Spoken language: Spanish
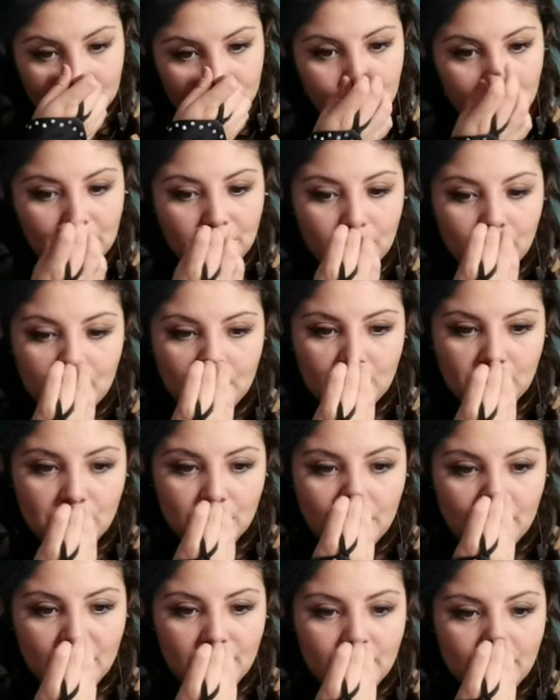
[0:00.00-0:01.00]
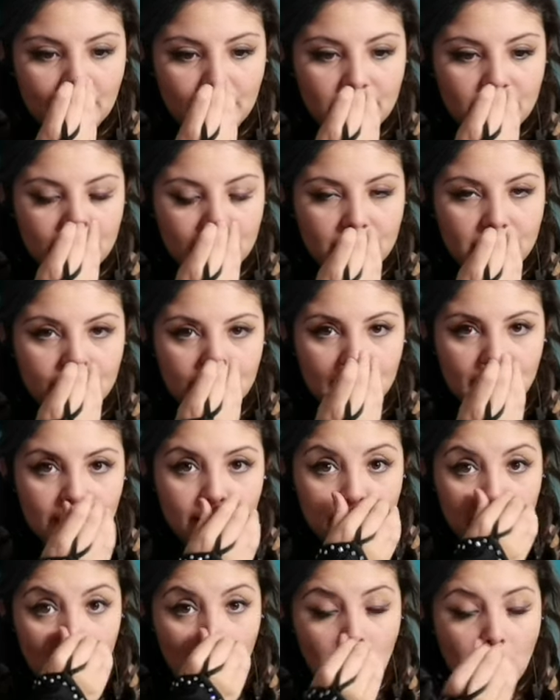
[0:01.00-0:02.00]
Ay, comezón de la nariz,
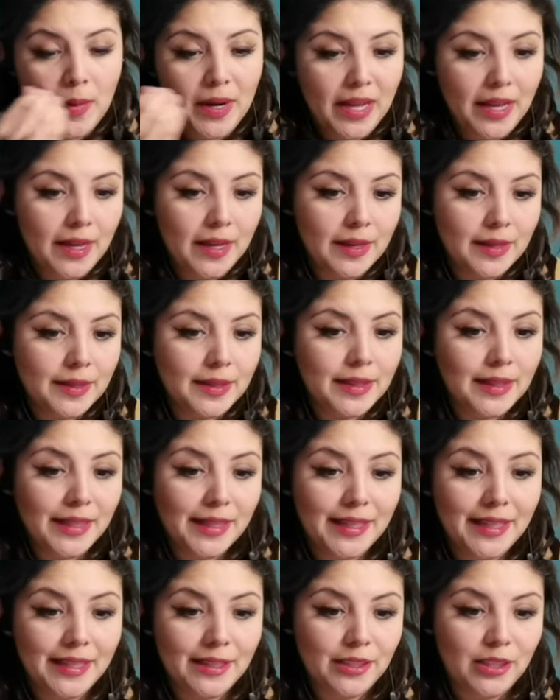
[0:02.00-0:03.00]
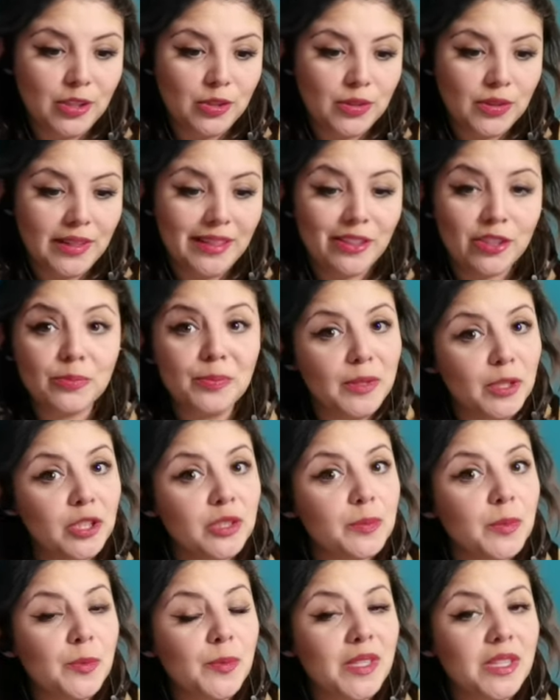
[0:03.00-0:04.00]
siempre. En los, en los
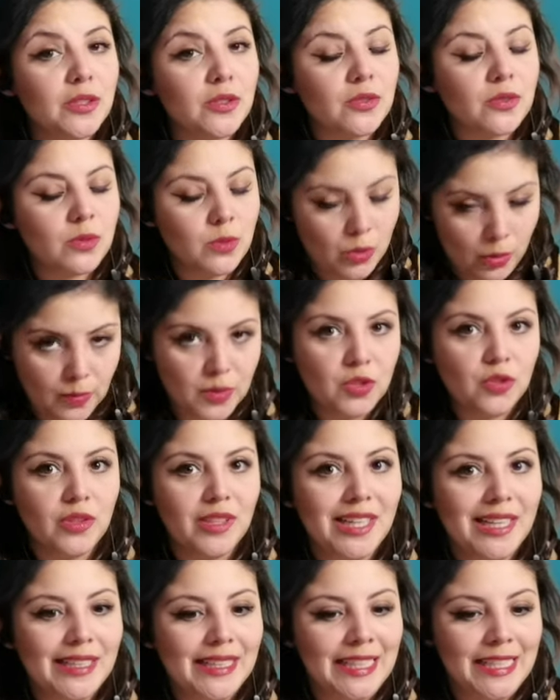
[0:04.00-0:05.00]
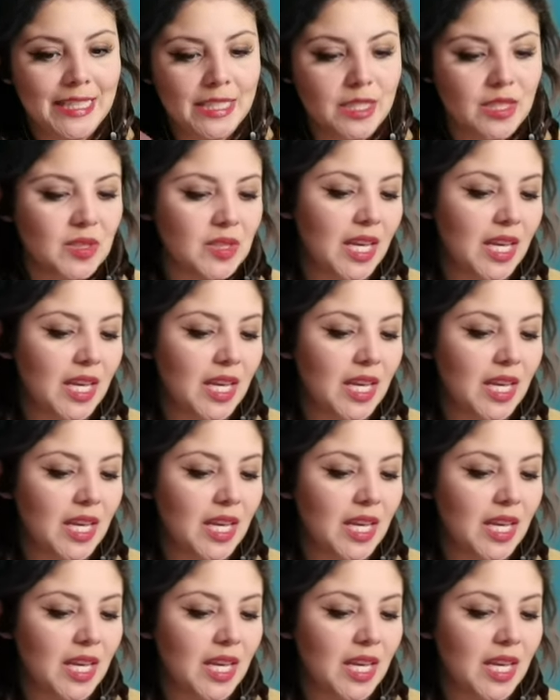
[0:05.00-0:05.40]
peores momentos, son en la nariz.